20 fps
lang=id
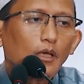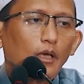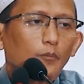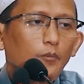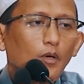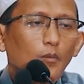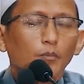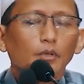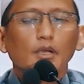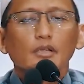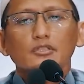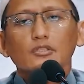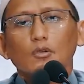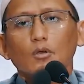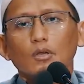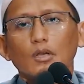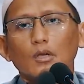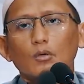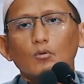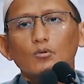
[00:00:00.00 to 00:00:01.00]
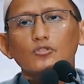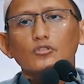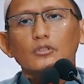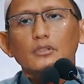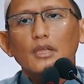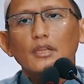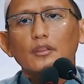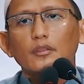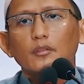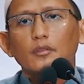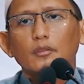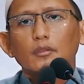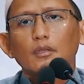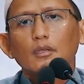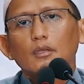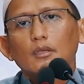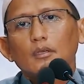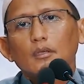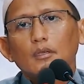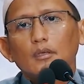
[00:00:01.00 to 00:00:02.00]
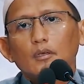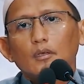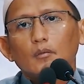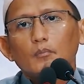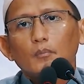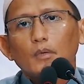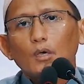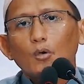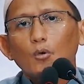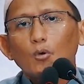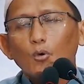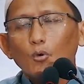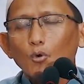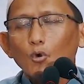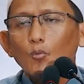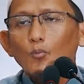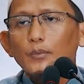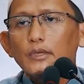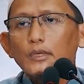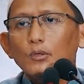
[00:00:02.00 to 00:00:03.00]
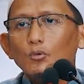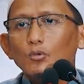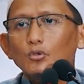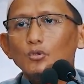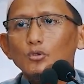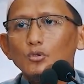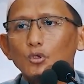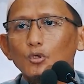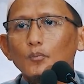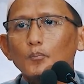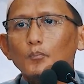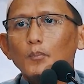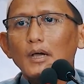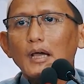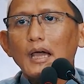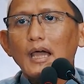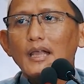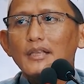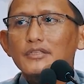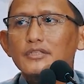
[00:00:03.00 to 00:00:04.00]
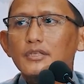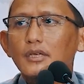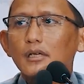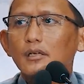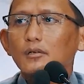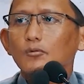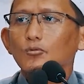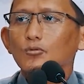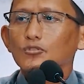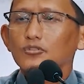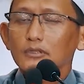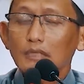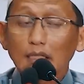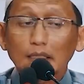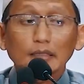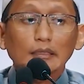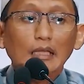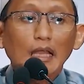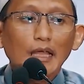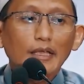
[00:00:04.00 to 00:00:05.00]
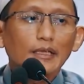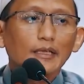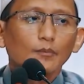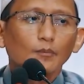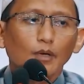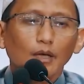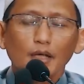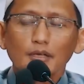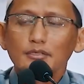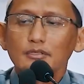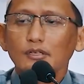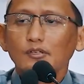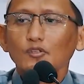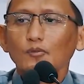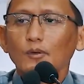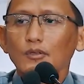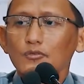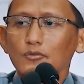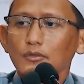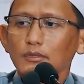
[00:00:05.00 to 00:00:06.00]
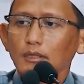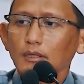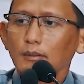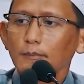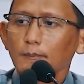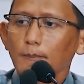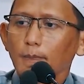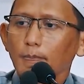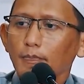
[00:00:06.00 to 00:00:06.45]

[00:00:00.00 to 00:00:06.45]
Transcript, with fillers: Apabila seorang ustad menghukumi untuk menghajar ustad lain, menghajar itu maksudnya